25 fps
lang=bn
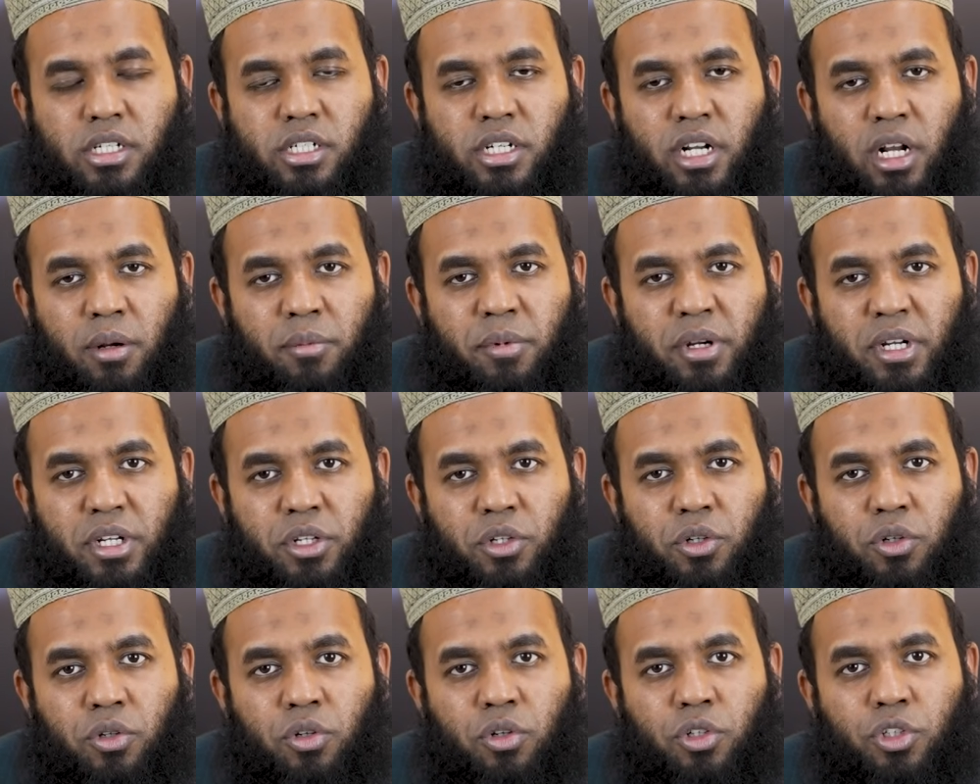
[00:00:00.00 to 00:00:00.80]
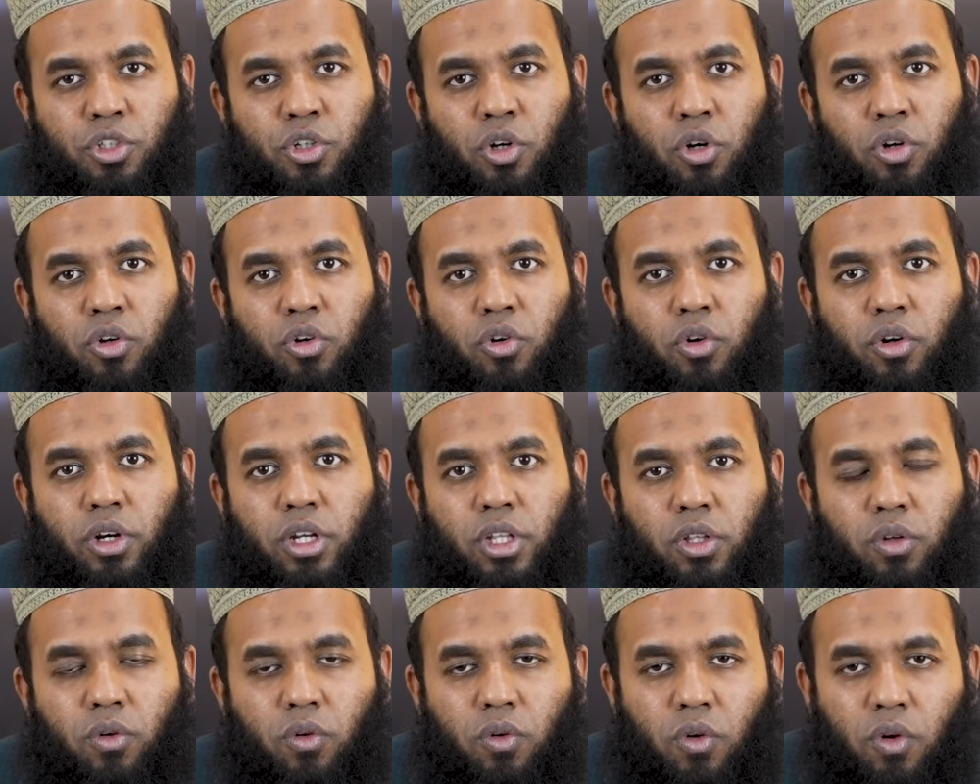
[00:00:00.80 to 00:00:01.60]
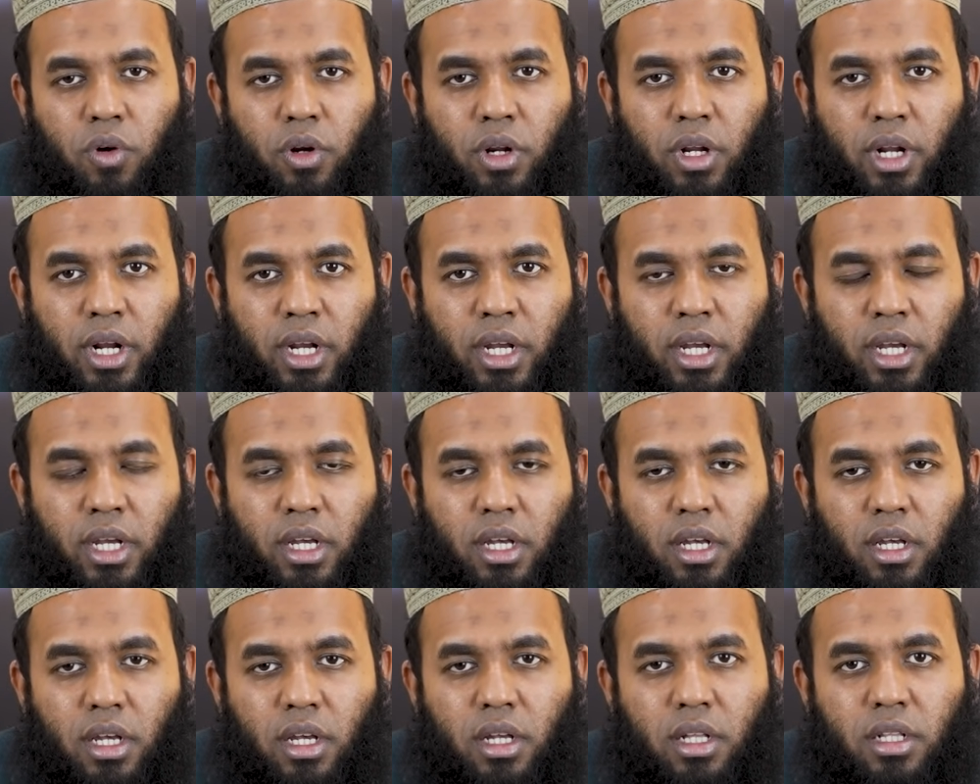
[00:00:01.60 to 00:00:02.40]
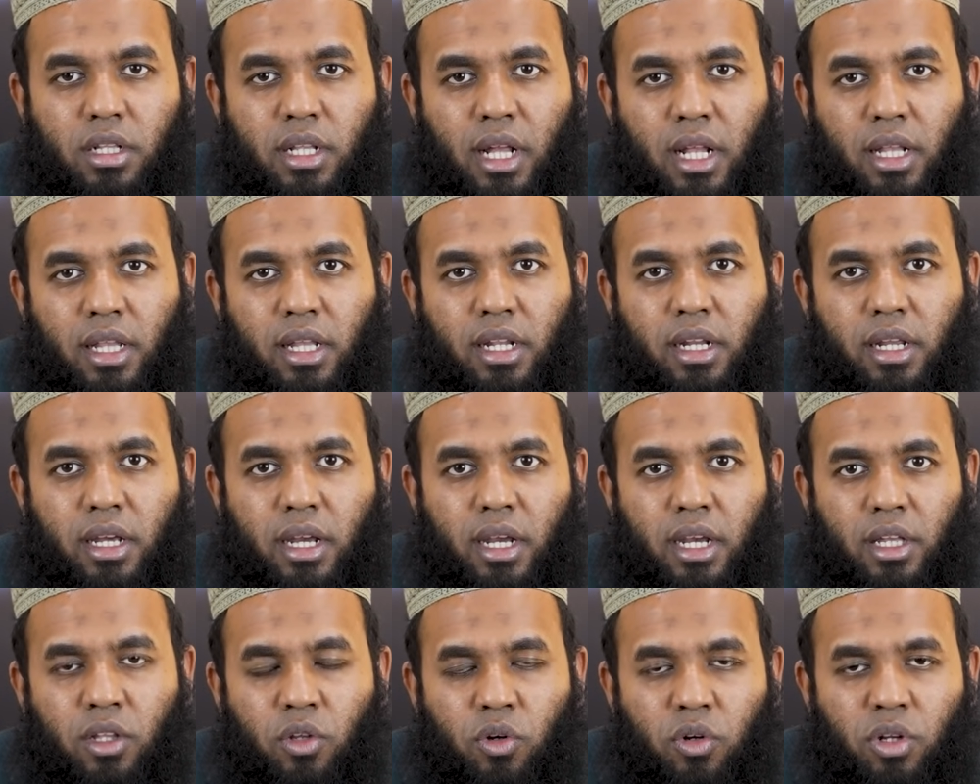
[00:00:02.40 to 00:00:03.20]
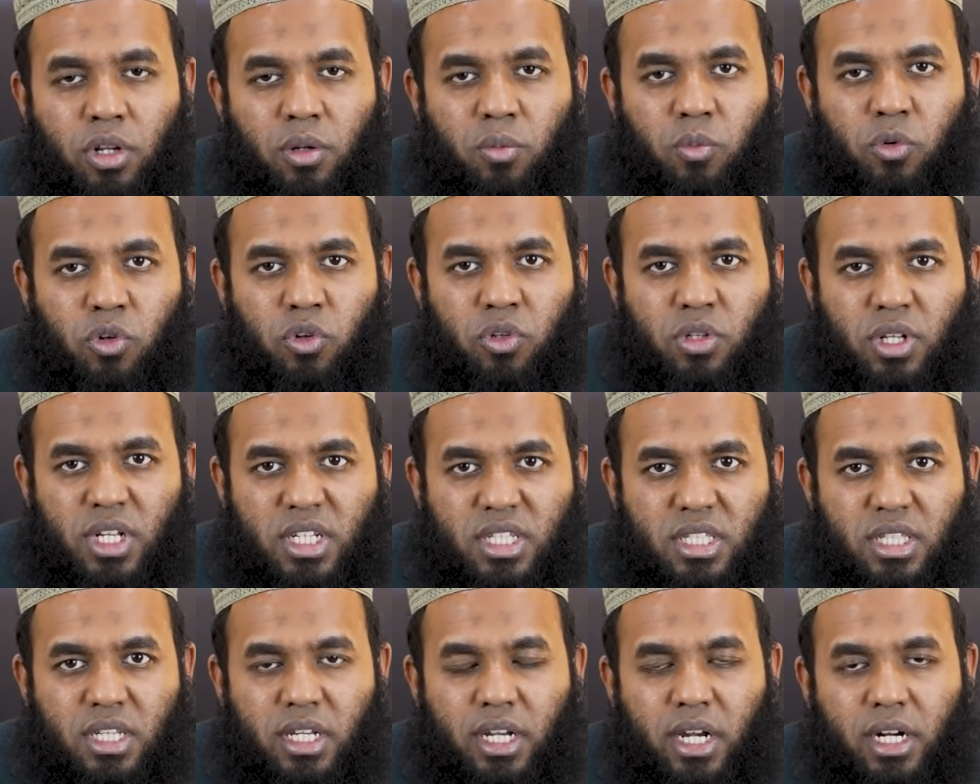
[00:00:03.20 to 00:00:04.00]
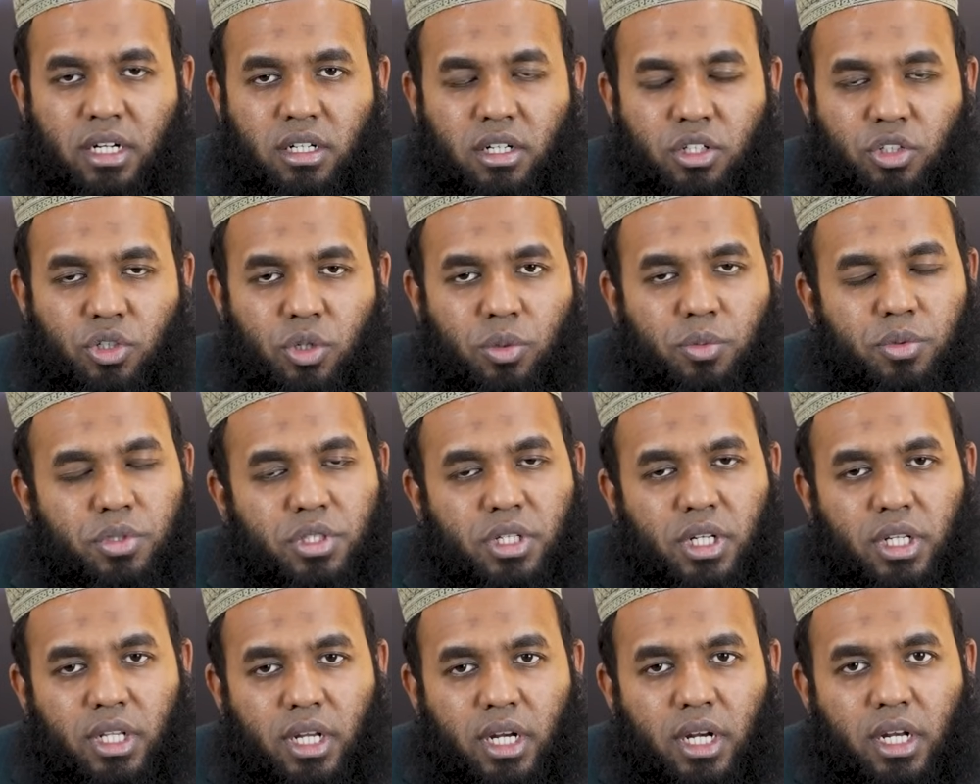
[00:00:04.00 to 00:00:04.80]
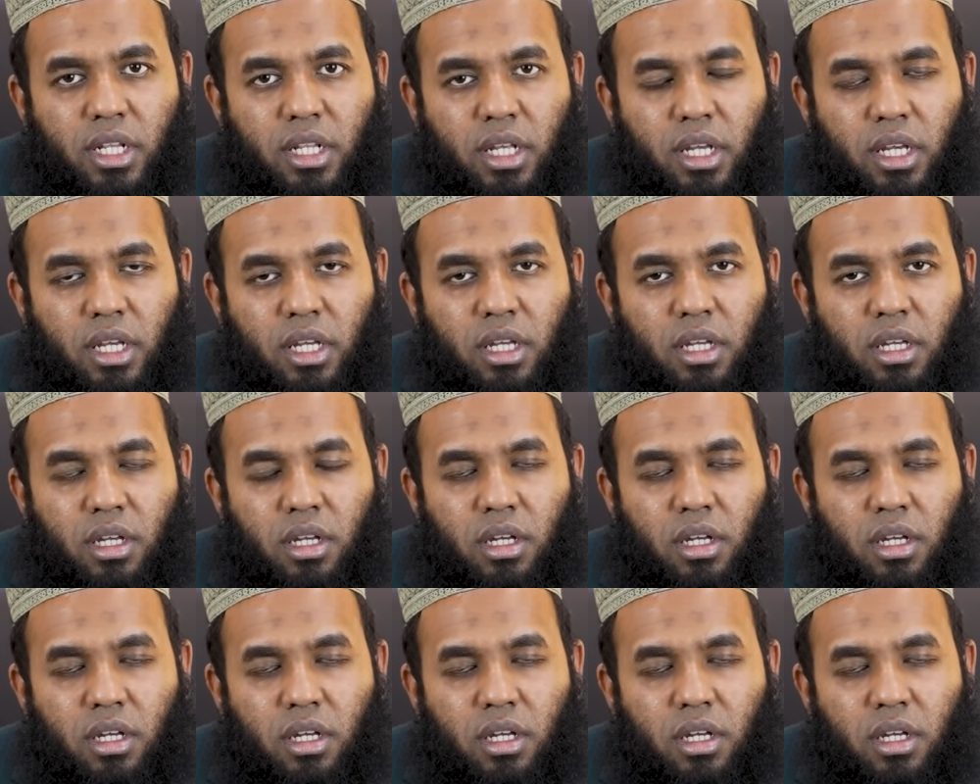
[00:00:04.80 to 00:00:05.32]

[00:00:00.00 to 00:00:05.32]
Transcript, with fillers: স্বামীর জন্য সংরক্ষিত করে রাখে তাদেরই এই ধরনের মনতাত্ত্বিক একটা সমস্যা দেখা দেয়